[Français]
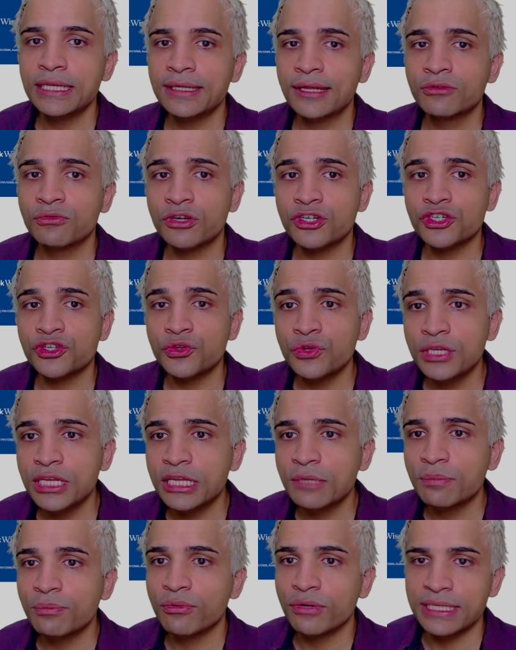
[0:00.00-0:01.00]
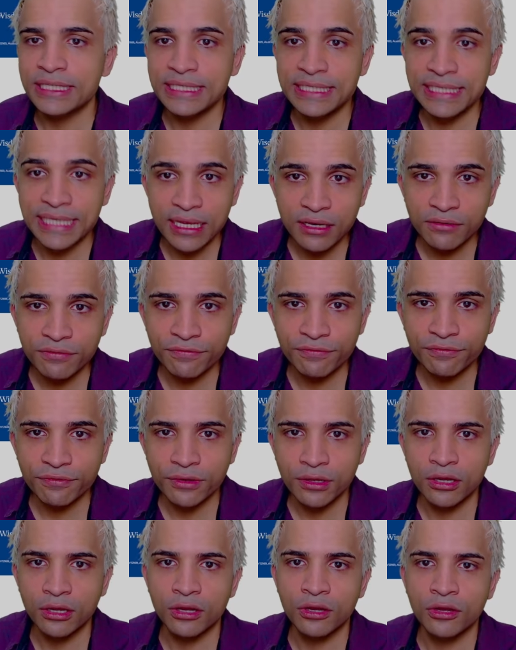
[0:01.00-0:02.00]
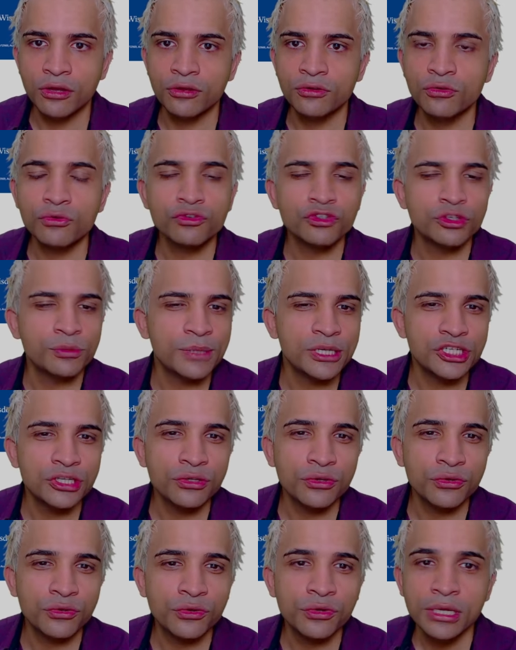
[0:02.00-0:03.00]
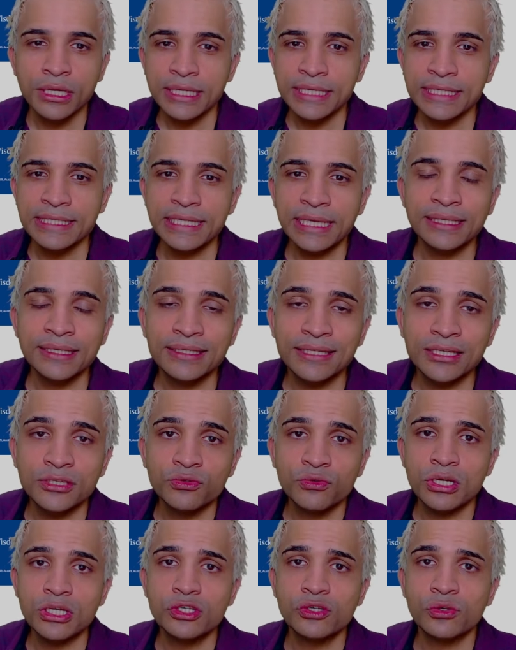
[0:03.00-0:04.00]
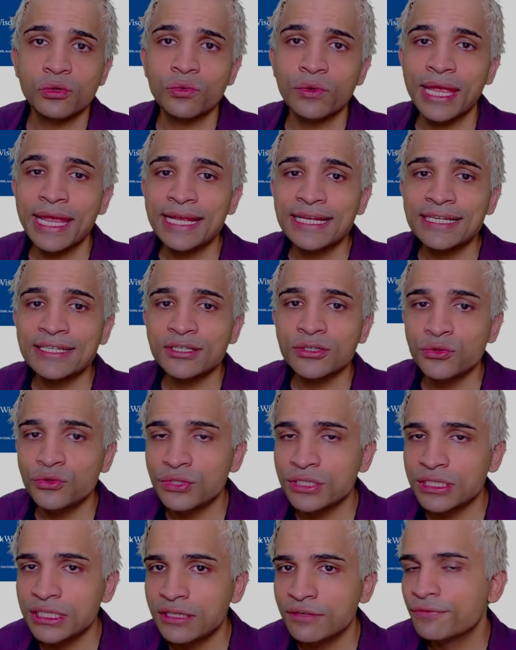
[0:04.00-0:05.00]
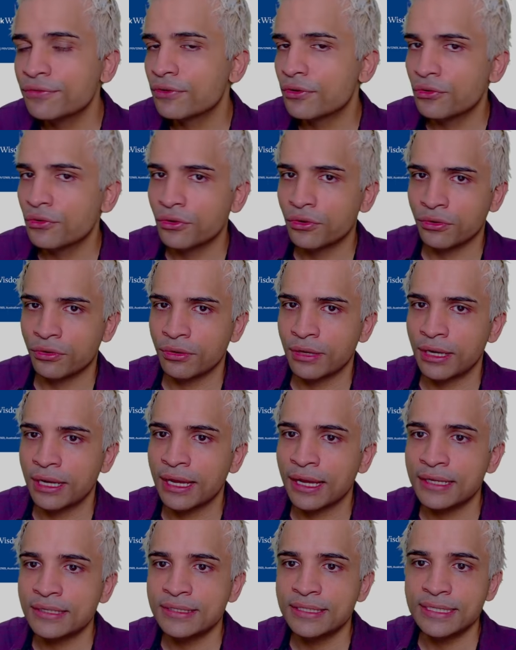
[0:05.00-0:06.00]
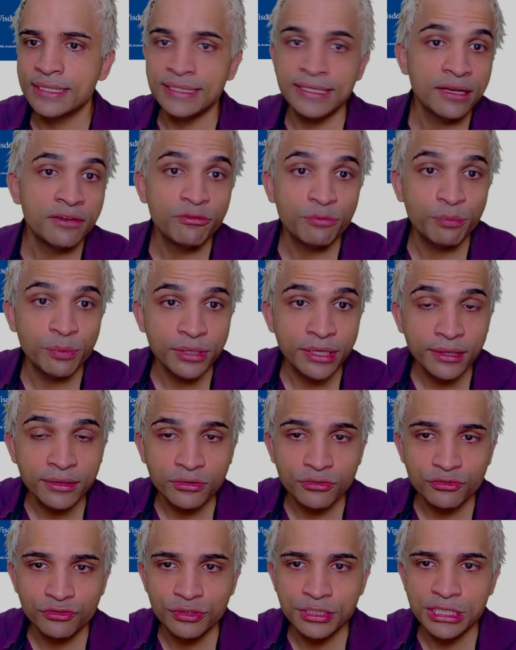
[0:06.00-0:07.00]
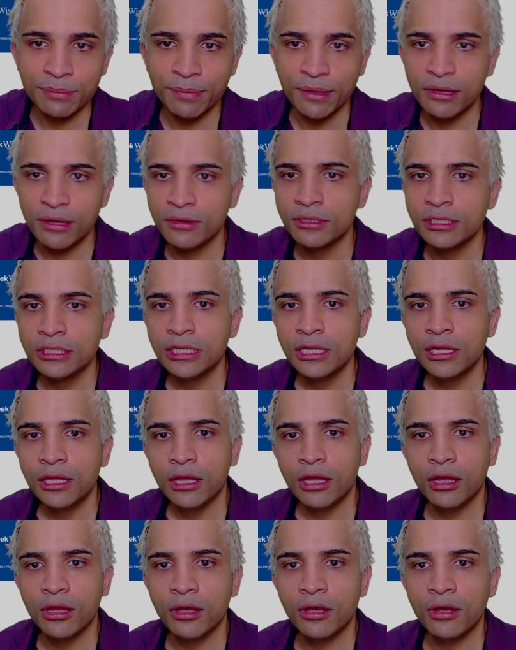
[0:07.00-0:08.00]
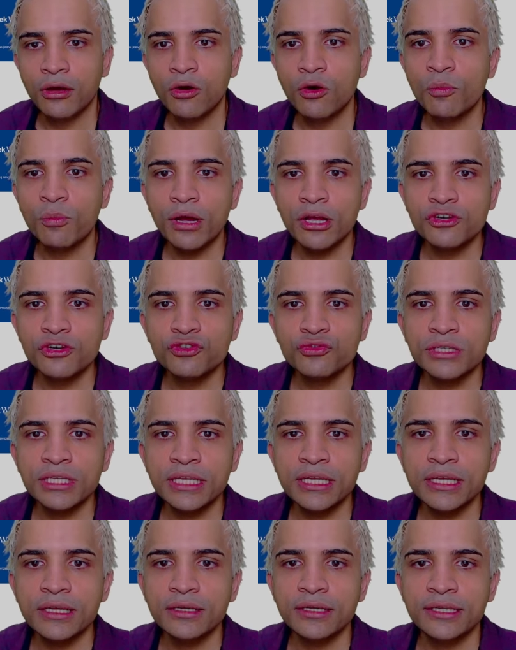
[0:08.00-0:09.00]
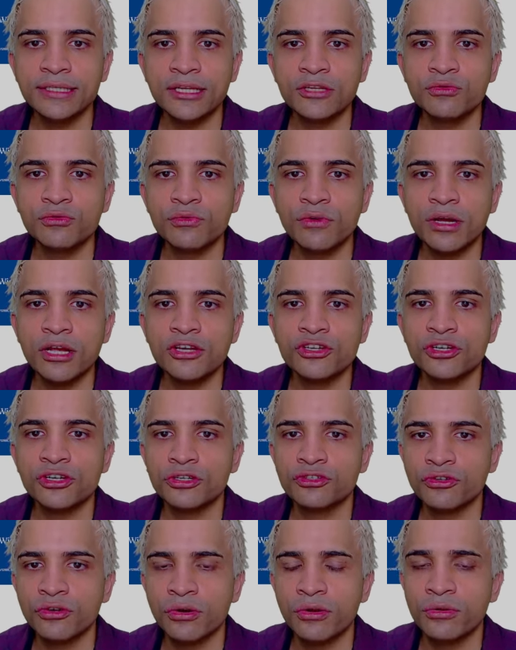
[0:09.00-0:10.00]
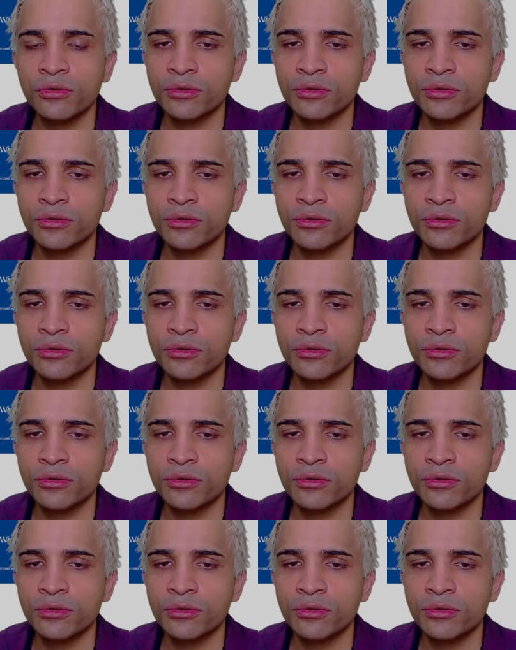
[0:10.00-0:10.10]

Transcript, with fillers: tatouages uniques pour les elfes, donc j'imagine que certains tatouages seront exclusifs à la race des elfes peut-être, je ne sais pas. on pourra ajouter les tatouages sur